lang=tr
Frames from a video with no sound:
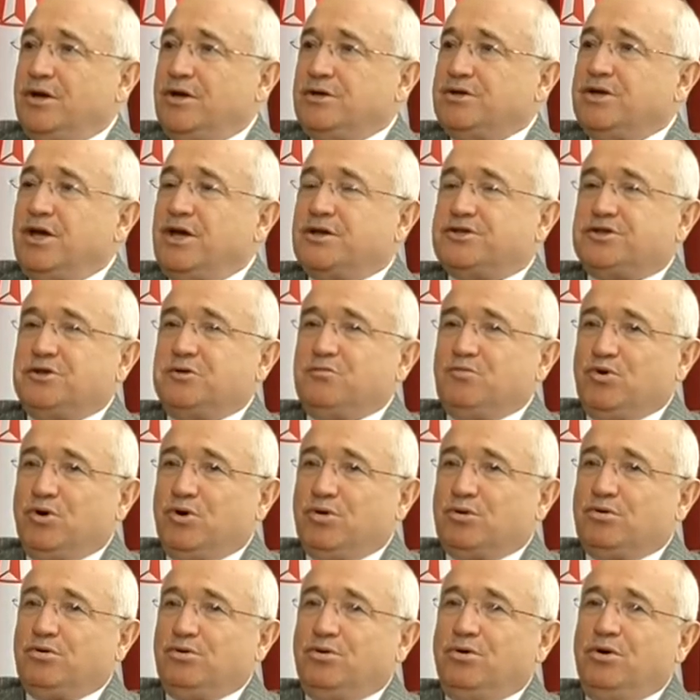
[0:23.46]
Kesim
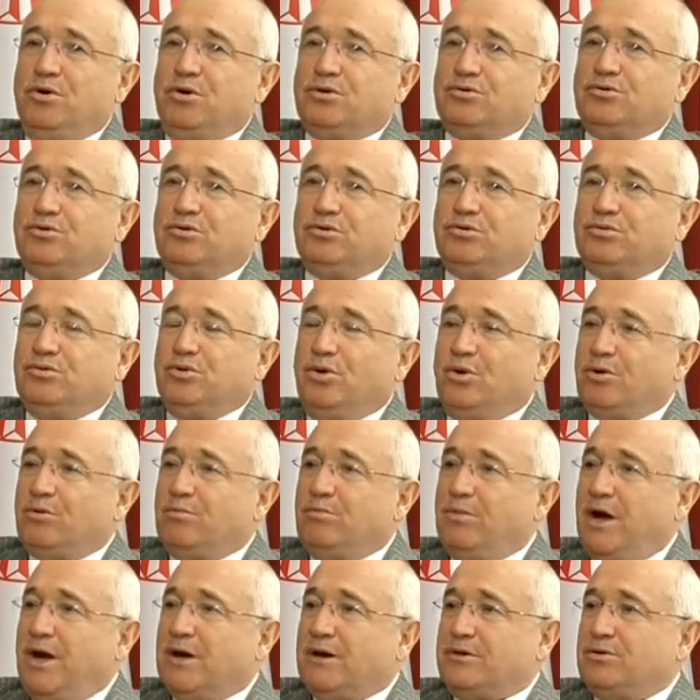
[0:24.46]
yok, örgüt yok,
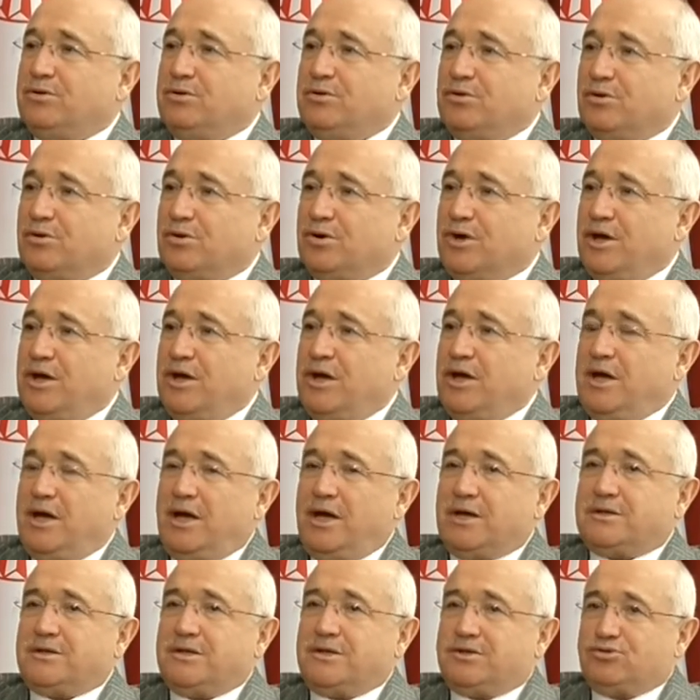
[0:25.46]
parti yok.
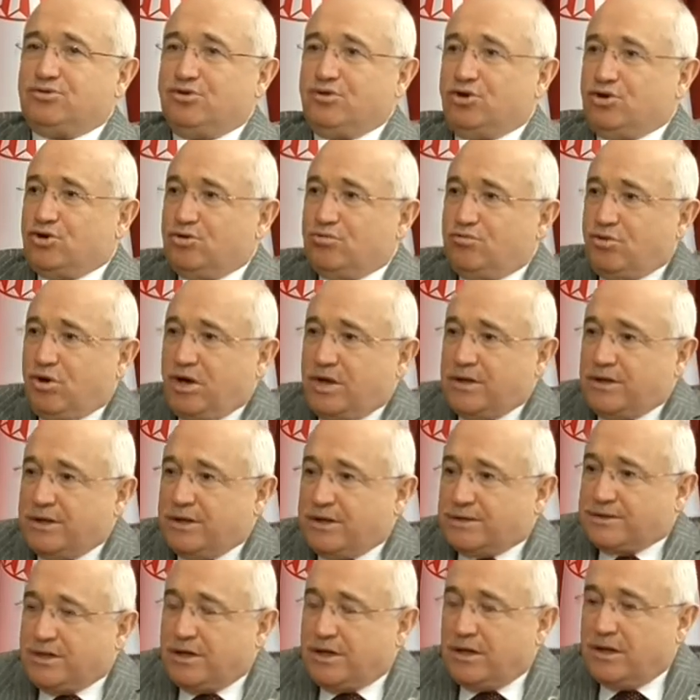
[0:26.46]
Herkes diyor ki bu
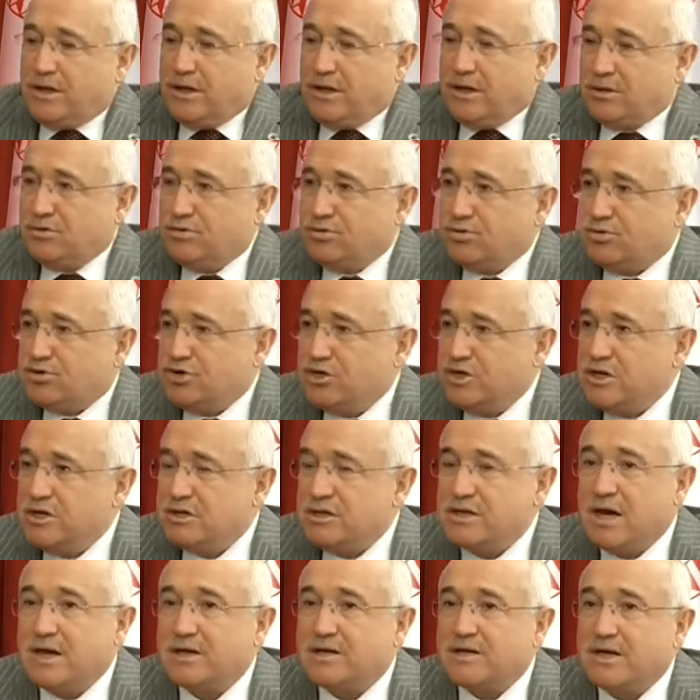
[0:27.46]
anayasa
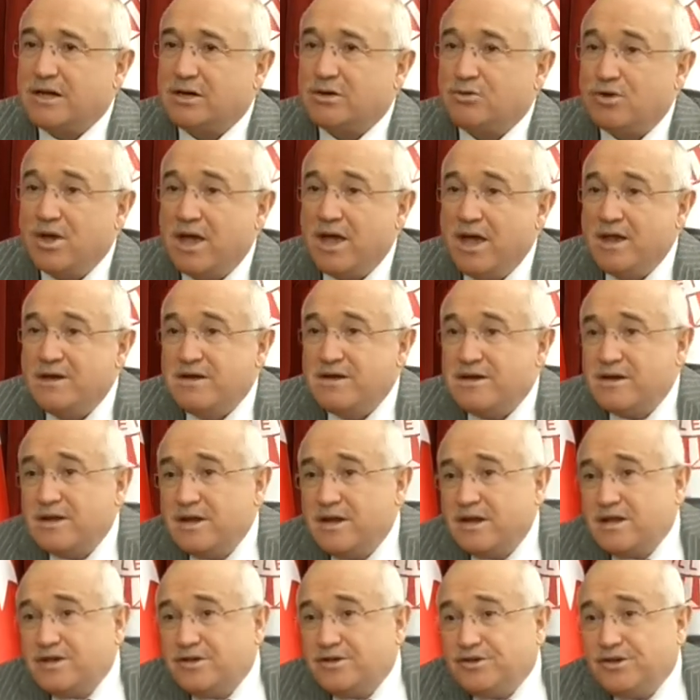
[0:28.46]
Türkiye'ye dar geliyor. En
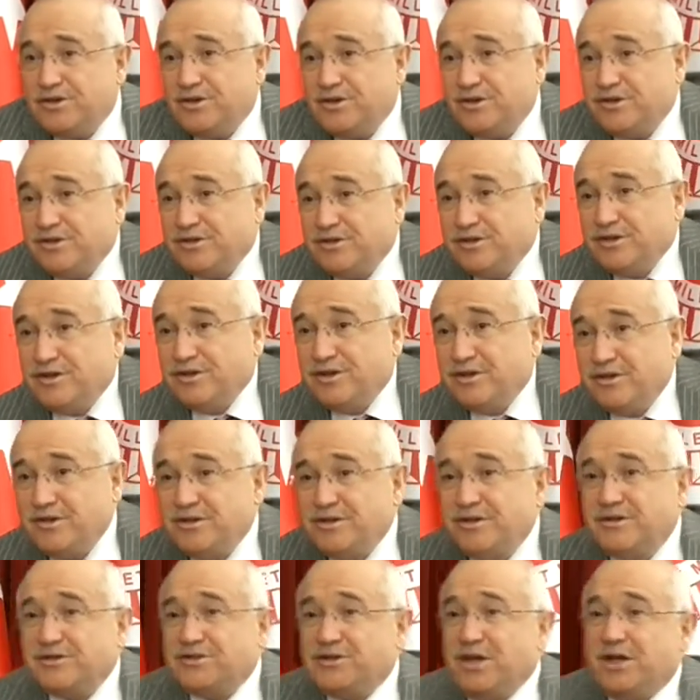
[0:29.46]
e,
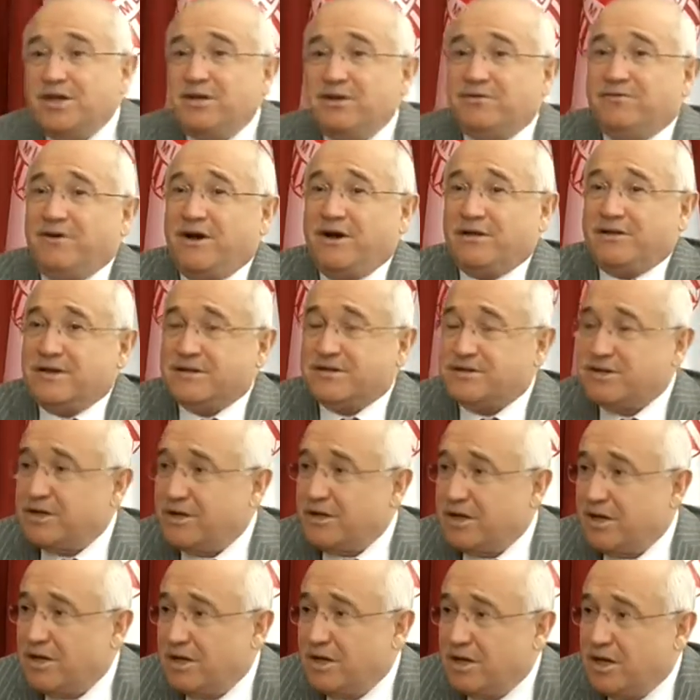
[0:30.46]
şey
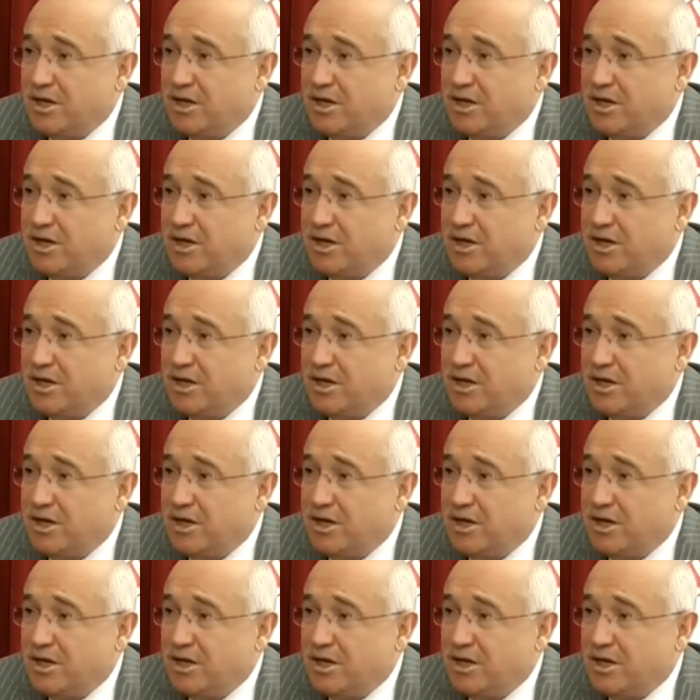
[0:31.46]
ifadesiyle.